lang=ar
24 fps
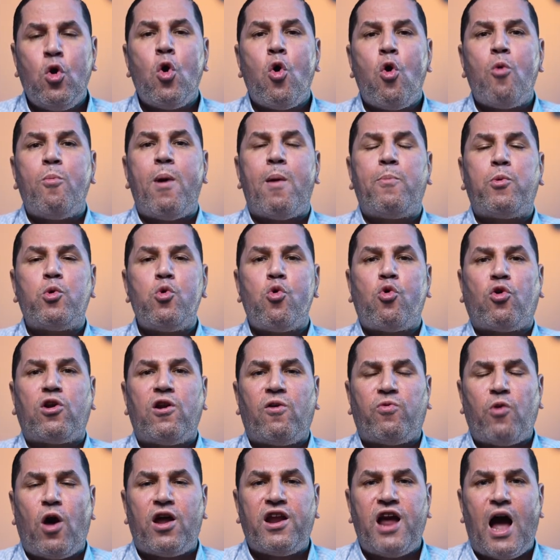ومبروك
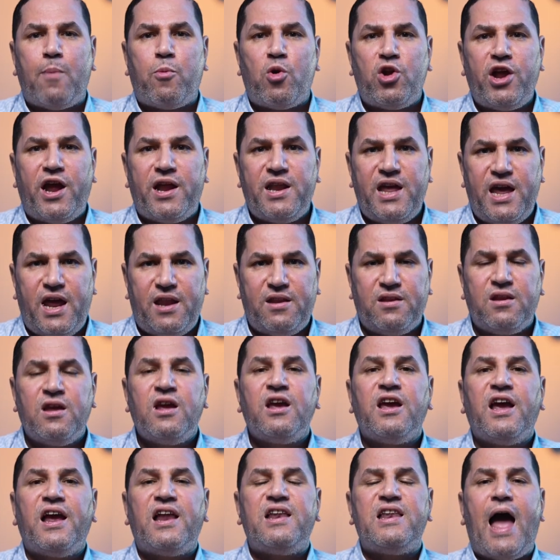لطارق ابو العينين
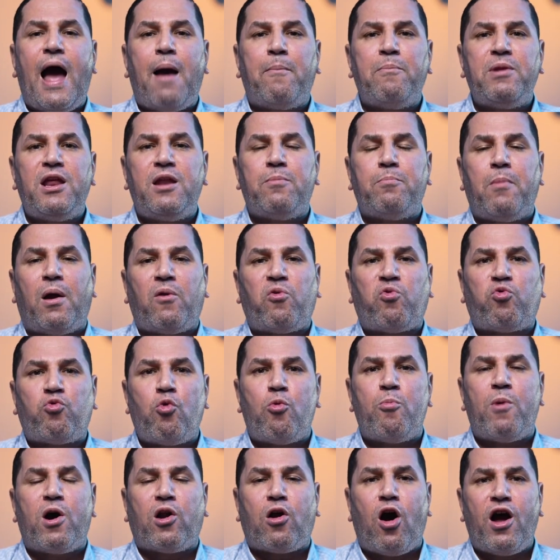اللي عاملين
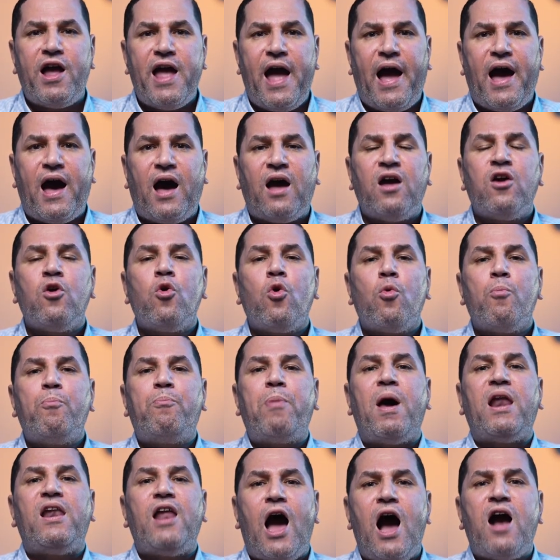منظومه رائعه
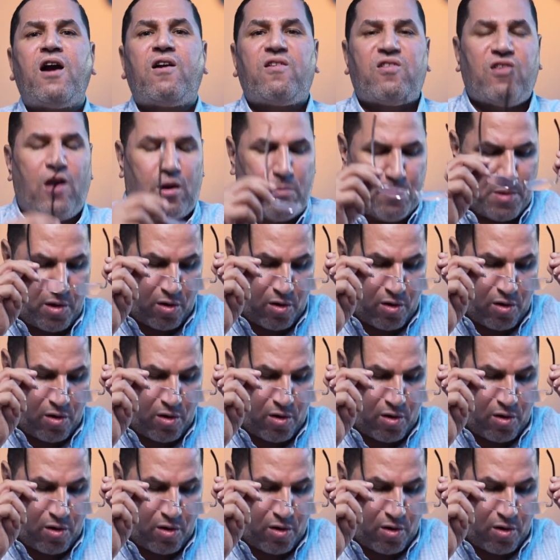بل اكثر من